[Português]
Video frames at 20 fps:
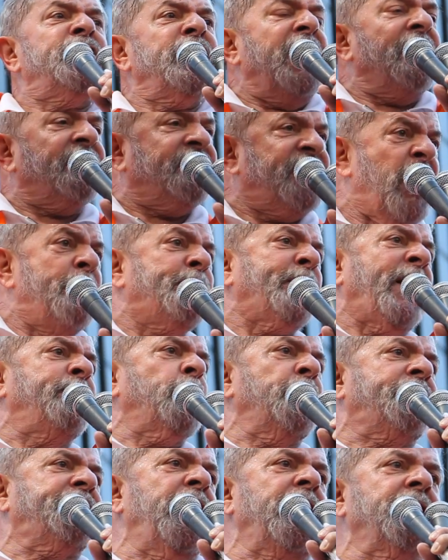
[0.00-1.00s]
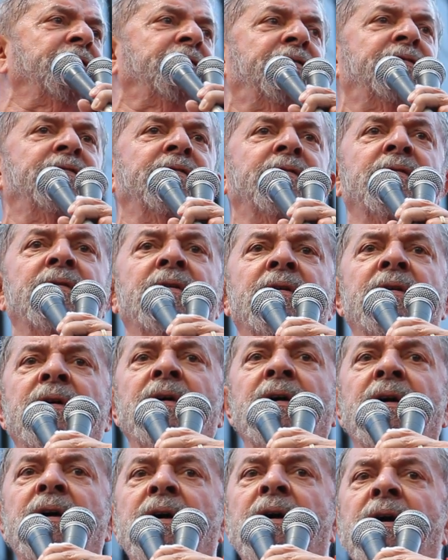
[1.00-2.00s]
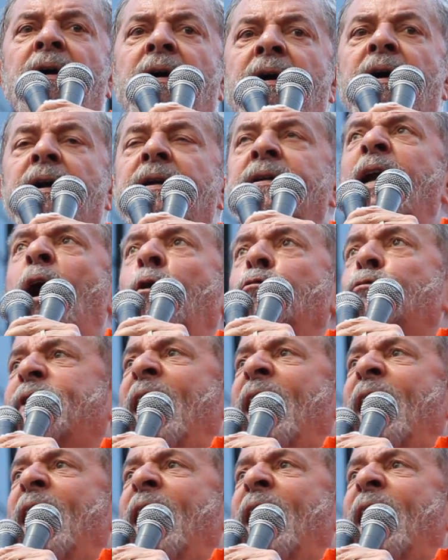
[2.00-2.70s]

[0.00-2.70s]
de exemplo a vocês, não